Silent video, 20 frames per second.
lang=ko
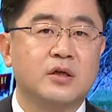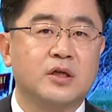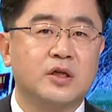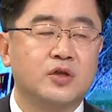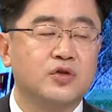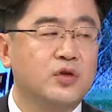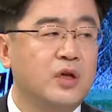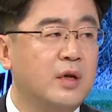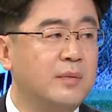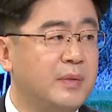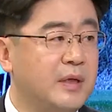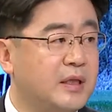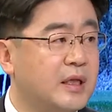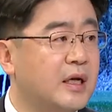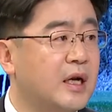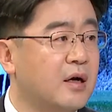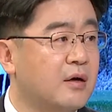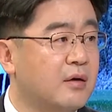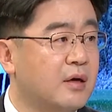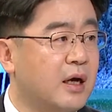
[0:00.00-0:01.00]
기준에
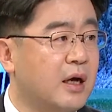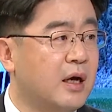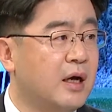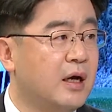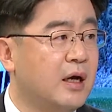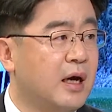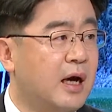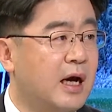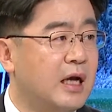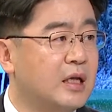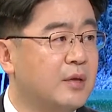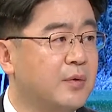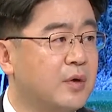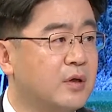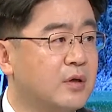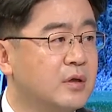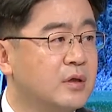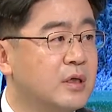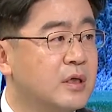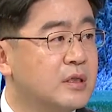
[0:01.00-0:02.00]
미달하거나
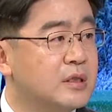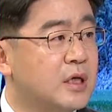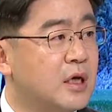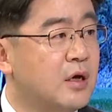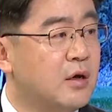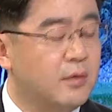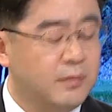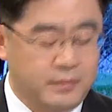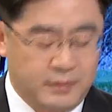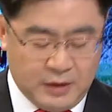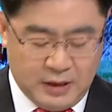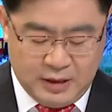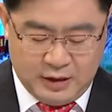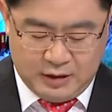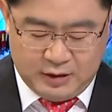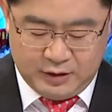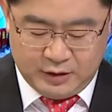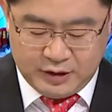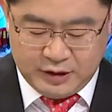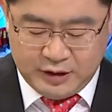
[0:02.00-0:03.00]
아니면은 사업
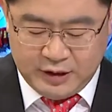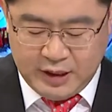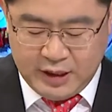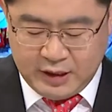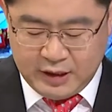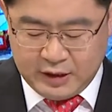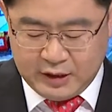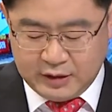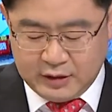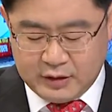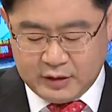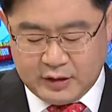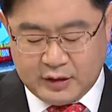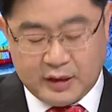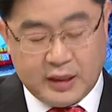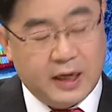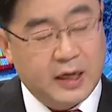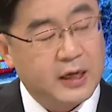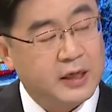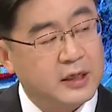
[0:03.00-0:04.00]
어, 시행
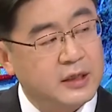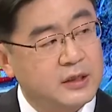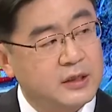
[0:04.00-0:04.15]
계획이